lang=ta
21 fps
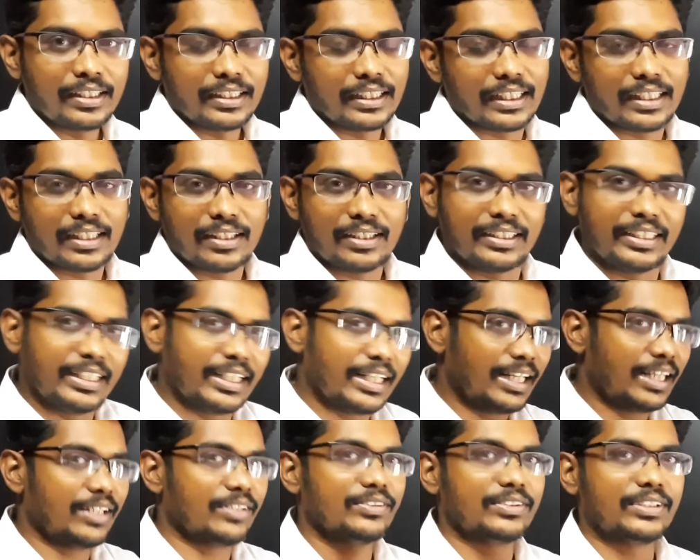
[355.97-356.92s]
ஏன்னா
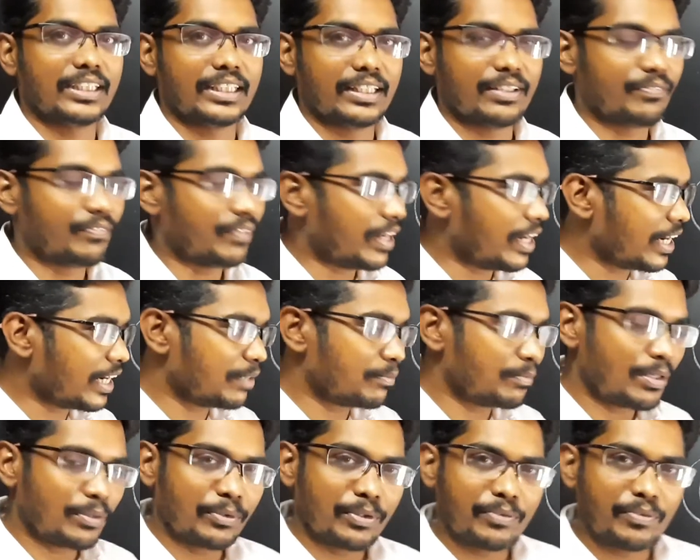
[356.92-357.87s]
நீங்களே யோசிங்க
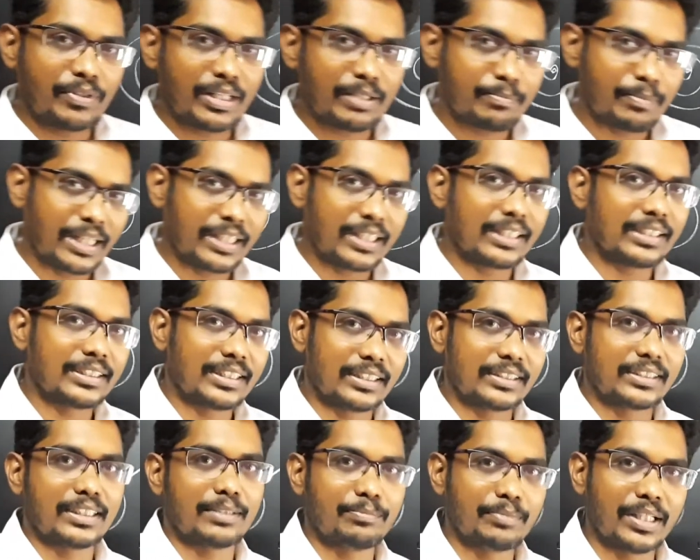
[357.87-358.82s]
வேகமாக ஒருவேளை பிரேக்கிங்
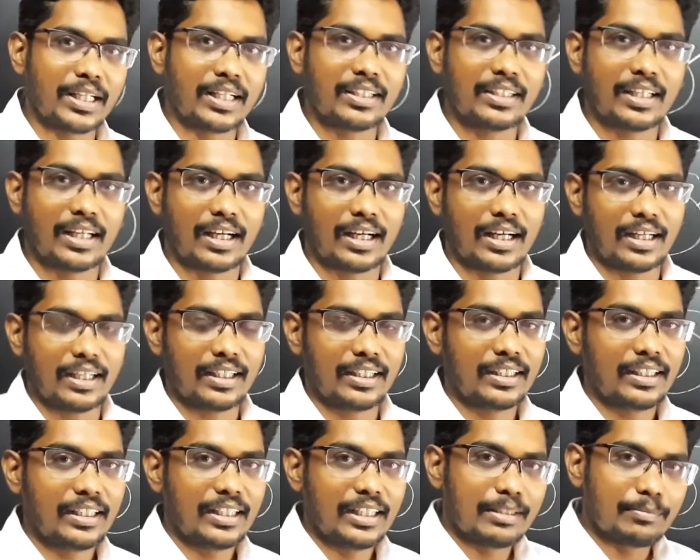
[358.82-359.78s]
சிஸ்டம் இருந்தால்
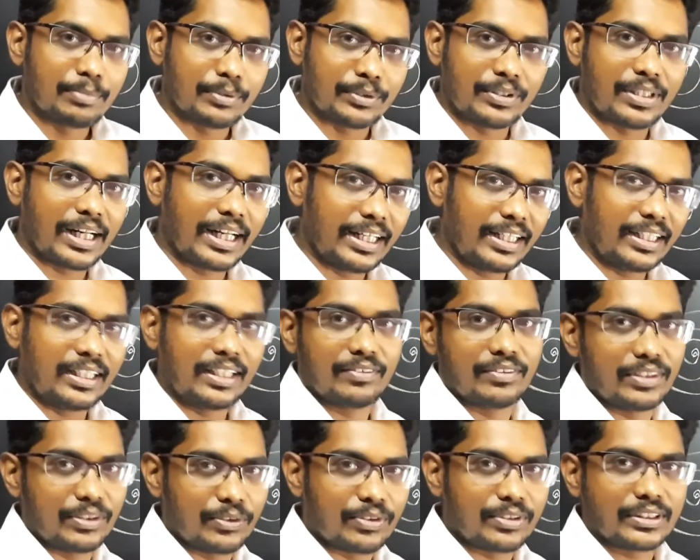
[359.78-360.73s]
இப்போ ட்ரெயினில்
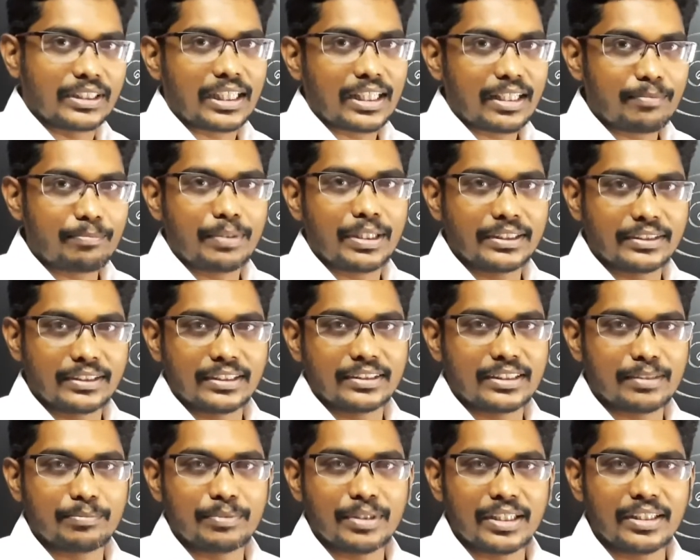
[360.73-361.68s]
வந்து ஒரு சடன் பிரேக்
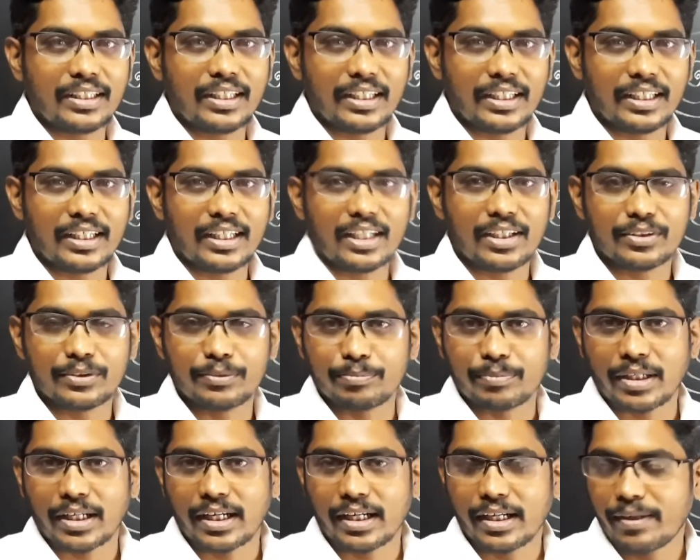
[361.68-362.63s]
சிஸ்டம் இருந்தால் என்ன
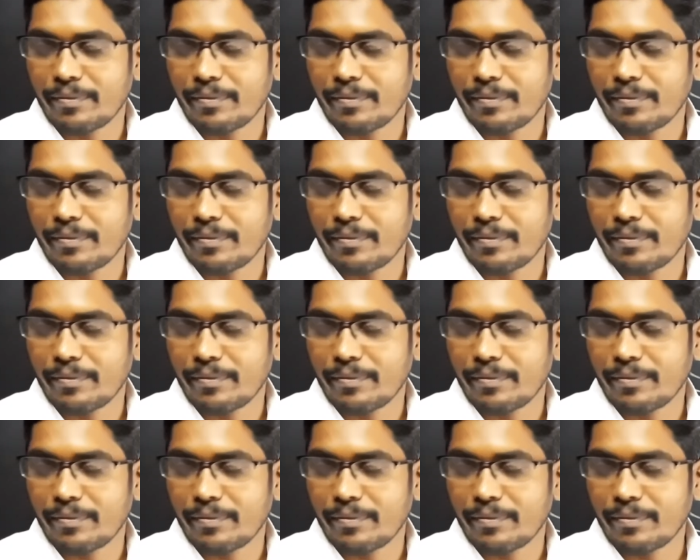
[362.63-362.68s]
ஆகும்னா